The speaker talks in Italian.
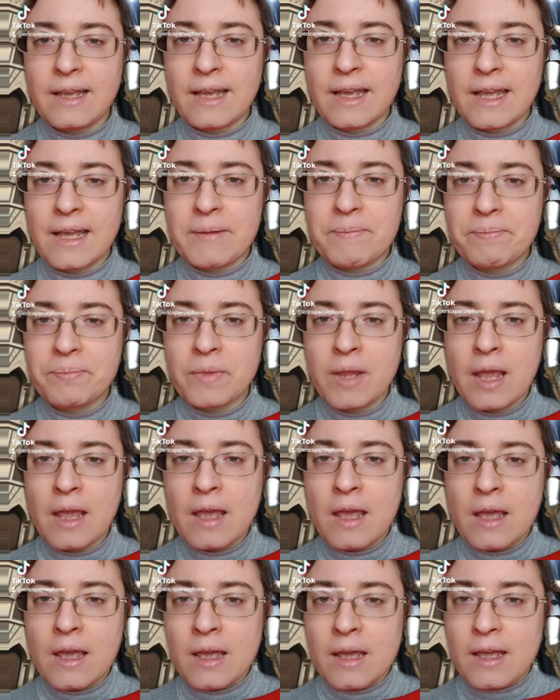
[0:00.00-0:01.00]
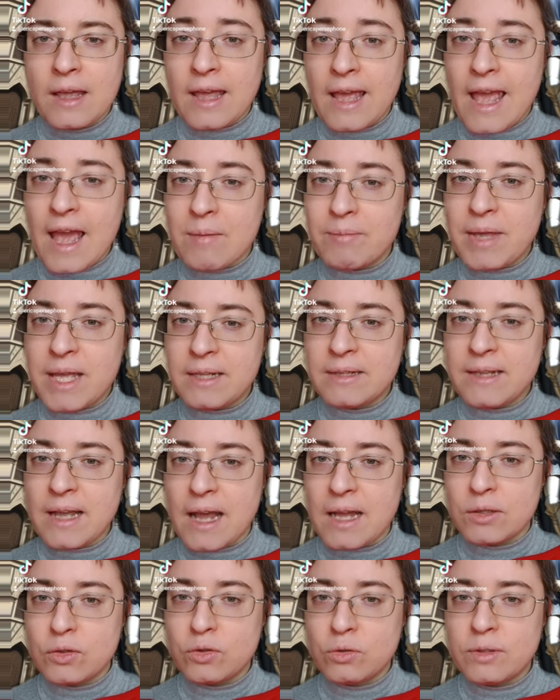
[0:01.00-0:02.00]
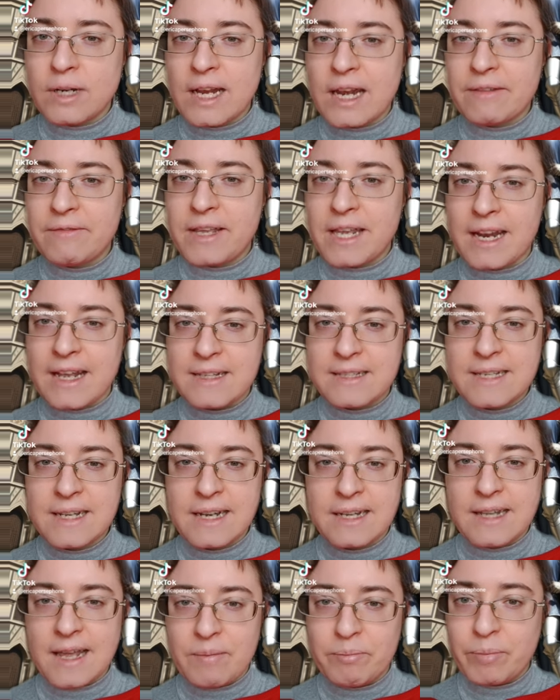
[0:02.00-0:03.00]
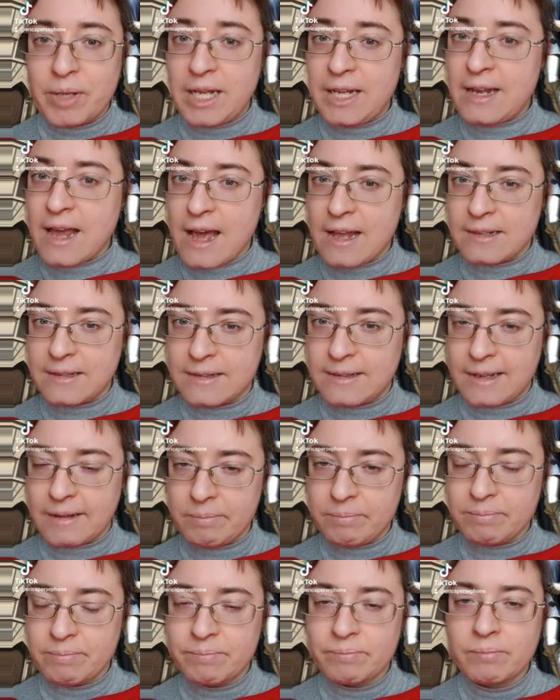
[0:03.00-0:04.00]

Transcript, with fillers: che eh, è ambientato nella Firenze dei tempi di Dante.